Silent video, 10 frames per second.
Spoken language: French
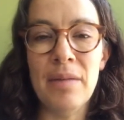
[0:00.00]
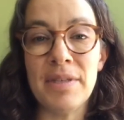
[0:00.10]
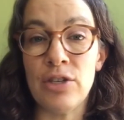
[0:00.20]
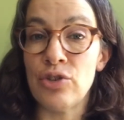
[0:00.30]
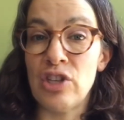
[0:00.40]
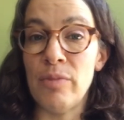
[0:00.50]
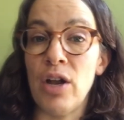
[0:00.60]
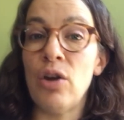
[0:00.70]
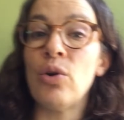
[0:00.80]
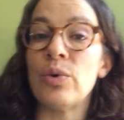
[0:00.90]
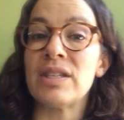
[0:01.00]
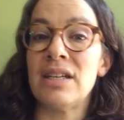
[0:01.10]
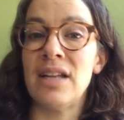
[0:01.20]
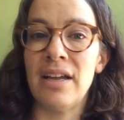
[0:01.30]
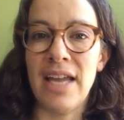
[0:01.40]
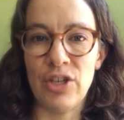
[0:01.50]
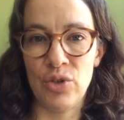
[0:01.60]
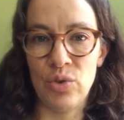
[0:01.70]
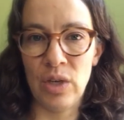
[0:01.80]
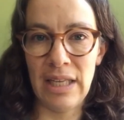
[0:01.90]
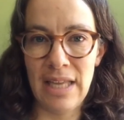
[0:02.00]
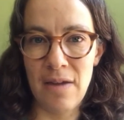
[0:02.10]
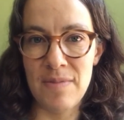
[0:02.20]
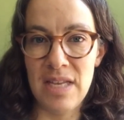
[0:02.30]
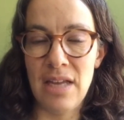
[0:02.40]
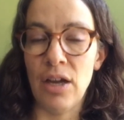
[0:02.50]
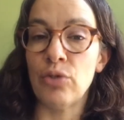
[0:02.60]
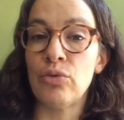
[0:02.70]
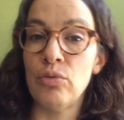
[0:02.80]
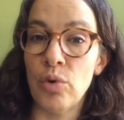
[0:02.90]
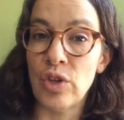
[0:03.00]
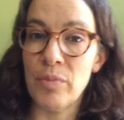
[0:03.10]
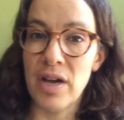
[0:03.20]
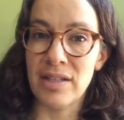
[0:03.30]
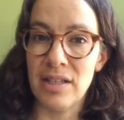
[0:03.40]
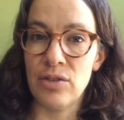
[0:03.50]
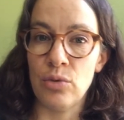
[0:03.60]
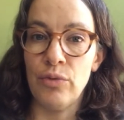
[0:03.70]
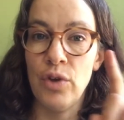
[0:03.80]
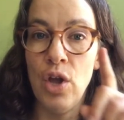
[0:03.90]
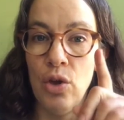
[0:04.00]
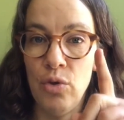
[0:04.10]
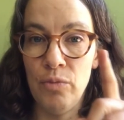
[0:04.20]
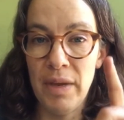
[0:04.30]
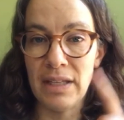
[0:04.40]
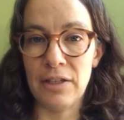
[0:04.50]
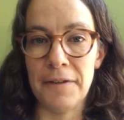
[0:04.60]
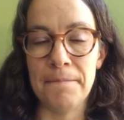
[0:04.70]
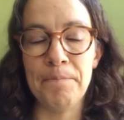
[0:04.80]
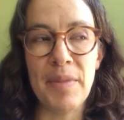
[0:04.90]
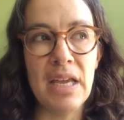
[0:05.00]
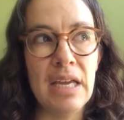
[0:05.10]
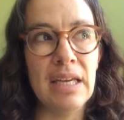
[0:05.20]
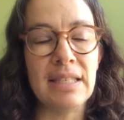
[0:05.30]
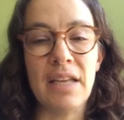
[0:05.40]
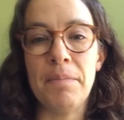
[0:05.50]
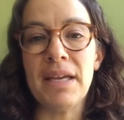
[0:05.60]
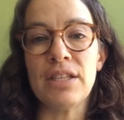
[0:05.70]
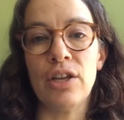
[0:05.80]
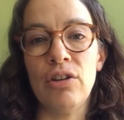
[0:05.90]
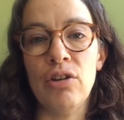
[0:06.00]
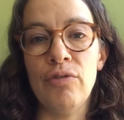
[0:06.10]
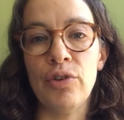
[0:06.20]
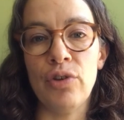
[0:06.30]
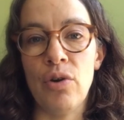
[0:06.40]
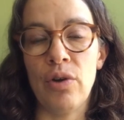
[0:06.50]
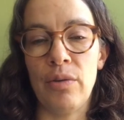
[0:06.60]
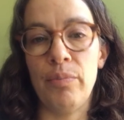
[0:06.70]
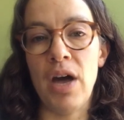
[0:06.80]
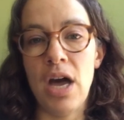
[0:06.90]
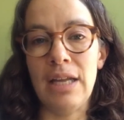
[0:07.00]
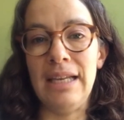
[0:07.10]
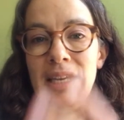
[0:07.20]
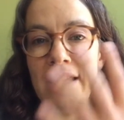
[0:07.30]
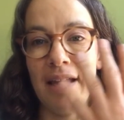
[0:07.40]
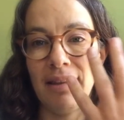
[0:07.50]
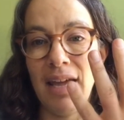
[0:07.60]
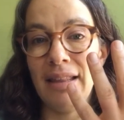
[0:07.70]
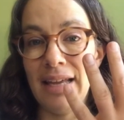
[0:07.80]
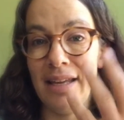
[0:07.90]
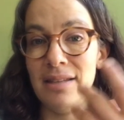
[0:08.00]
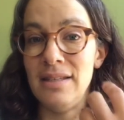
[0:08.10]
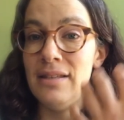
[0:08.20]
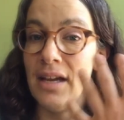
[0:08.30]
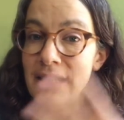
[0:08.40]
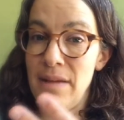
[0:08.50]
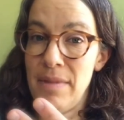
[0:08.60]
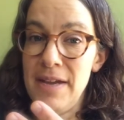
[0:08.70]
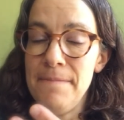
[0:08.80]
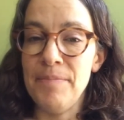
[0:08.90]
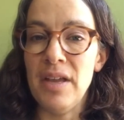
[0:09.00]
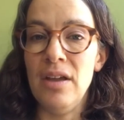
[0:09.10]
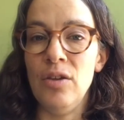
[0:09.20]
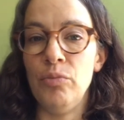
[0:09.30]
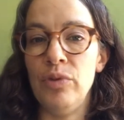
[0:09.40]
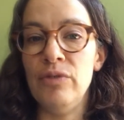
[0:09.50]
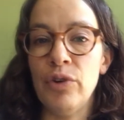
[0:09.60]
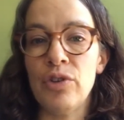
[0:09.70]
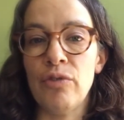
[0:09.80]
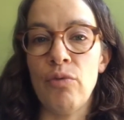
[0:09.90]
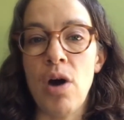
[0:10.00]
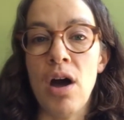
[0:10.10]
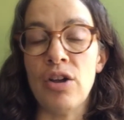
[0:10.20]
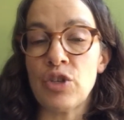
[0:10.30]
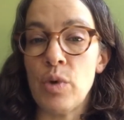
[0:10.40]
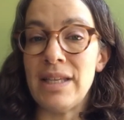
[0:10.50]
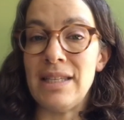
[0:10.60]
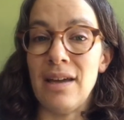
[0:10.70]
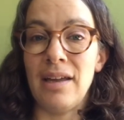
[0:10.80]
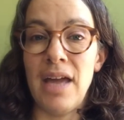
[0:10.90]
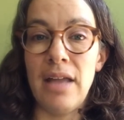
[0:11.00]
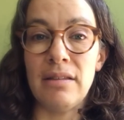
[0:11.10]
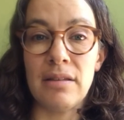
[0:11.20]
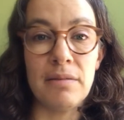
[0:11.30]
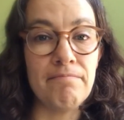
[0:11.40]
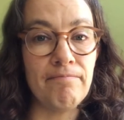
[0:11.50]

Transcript: C'est justement là qu'on sait que la gageure est terminée quand tout le monde a passé sauf une personne. Cette personne-là va donc prendre les quatre cartes de la Kitty dans sa main, puis va devoir en choisir quatre